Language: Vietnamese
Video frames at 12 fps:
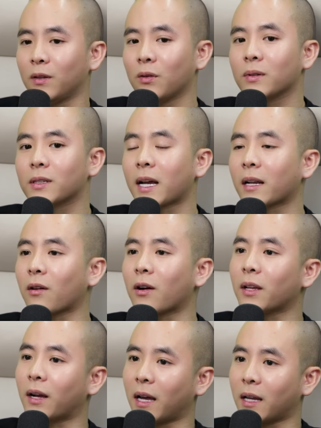ví dụ như
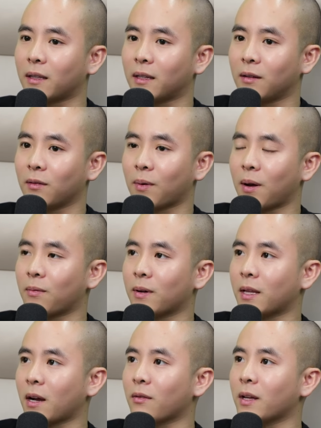sách nói chẳng hạn thì lúc
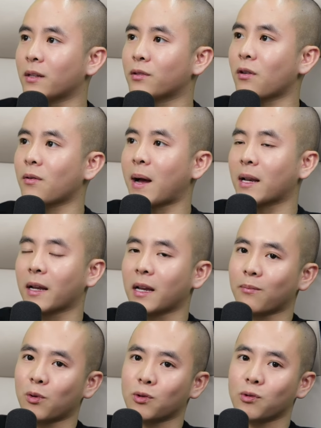đầu người ta có thể cho
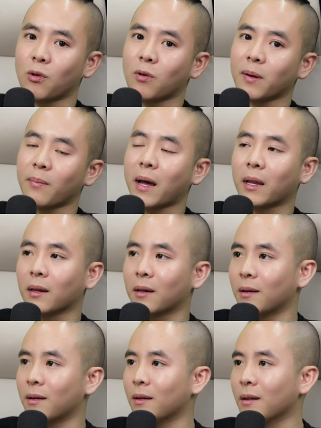bạn nghe một số cái
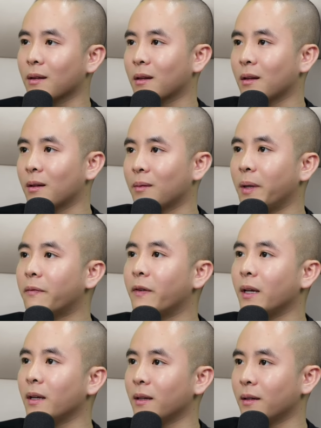bản
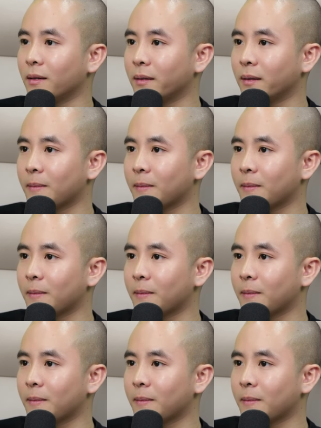miễn phí